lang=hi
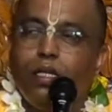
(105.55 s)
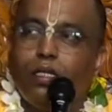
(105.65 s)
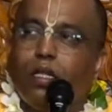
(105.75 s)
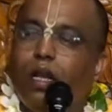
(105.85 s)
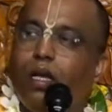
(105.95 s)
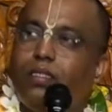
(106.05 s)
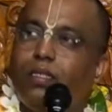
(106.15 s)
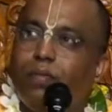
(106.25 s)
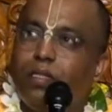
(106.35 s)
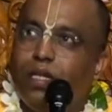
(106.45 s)
इतना
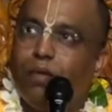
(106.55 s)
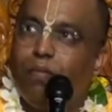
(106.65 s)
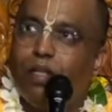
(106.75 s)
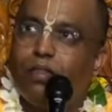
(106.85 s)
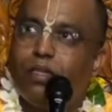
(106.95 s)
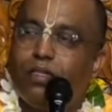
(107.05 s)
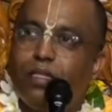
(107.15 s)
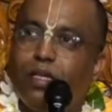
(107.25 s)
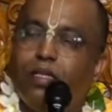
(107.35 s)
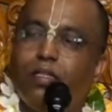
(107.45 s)
समझने मात्र
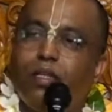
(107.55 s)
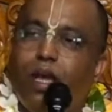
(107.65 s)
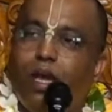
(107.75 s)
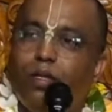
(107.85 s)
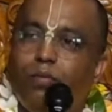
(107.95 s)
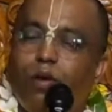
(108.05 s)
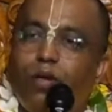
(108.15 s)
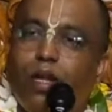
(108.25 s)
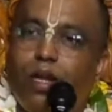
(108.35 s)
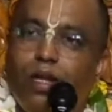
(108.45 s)
से इतना अनुभव
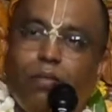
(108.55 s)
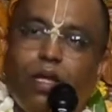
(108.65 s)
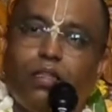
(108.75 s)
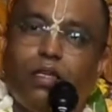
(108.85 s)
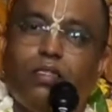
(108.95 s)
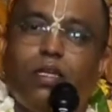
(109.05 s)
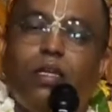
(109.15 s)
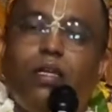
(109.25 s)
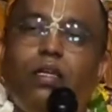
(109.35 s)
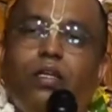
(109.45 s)
करने मात्र से
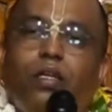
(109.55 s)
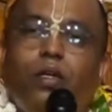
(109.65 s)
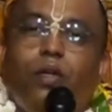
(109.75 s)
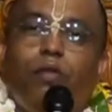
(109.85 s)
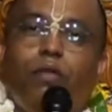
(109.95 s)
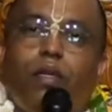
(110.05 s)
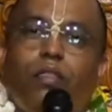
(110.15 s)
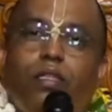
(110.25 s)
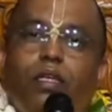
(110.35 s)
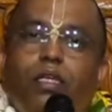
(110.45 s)

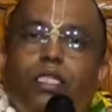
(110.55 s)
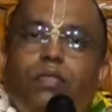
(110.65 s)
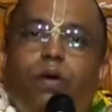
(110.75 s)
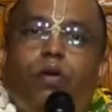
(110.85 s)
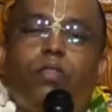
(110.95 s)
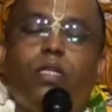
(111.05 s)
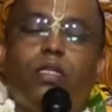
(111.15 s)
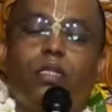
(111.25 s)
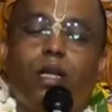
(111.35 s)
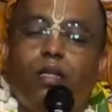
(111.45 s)
व्यक्ति इस
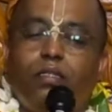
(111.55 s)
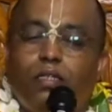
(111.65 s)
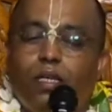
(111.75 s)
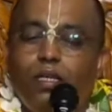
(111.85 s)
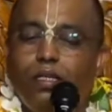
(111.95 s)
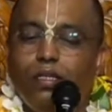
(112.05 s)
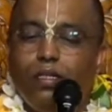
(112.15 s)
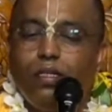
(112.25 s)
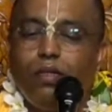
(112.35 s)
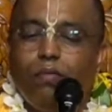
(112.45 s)
भौतिक जगत से
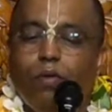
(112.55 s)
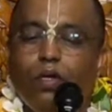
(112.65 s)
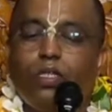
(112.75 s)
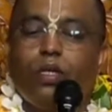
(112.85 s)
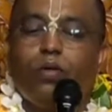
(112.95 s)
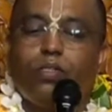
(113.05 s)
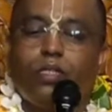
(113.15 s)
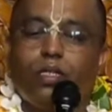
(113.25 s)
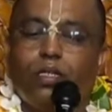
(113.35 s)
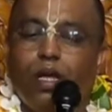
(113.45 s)
मुक्त हो
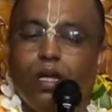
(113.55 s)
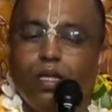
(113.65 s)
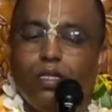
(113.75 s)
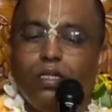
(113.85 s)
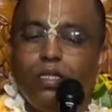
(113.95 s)
सकता है